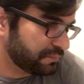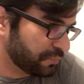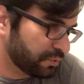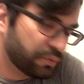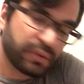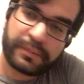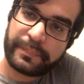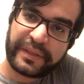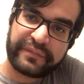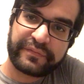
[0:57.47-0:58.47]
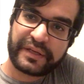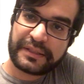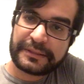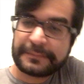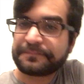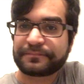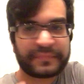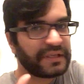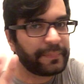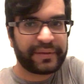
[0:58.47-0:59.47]
botou pré-venda
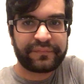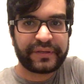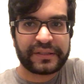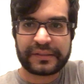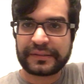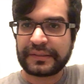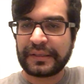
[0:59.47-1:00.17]
e a pré-venda.